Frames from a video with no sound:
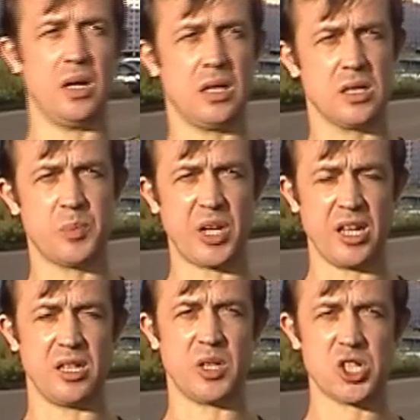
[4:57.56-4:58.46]
с
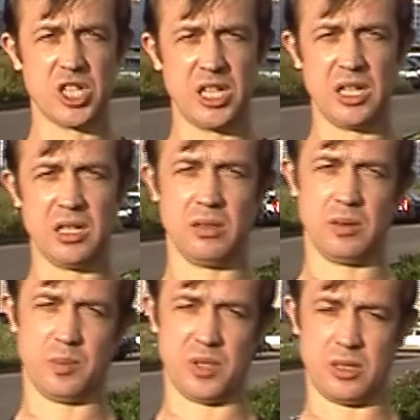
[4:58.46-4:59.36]
принятием решения.
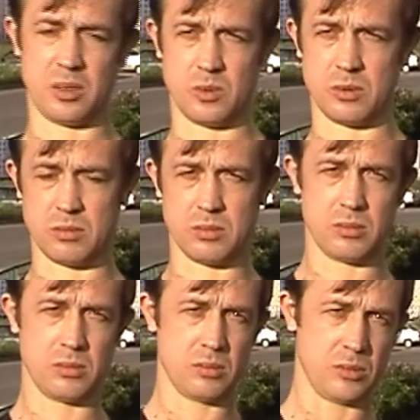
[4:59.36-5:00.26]
Поэтому
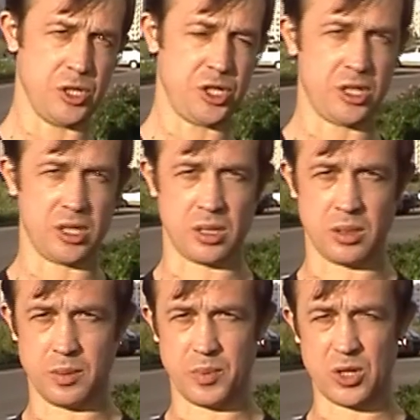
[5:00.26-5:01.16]
ищите
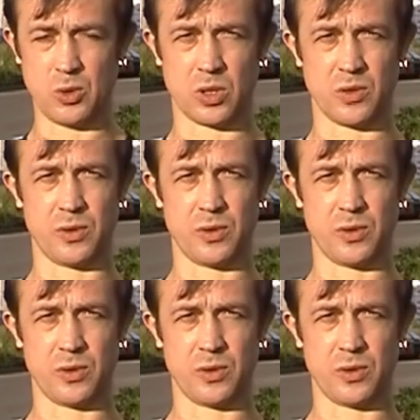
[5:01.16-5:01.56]
партнеров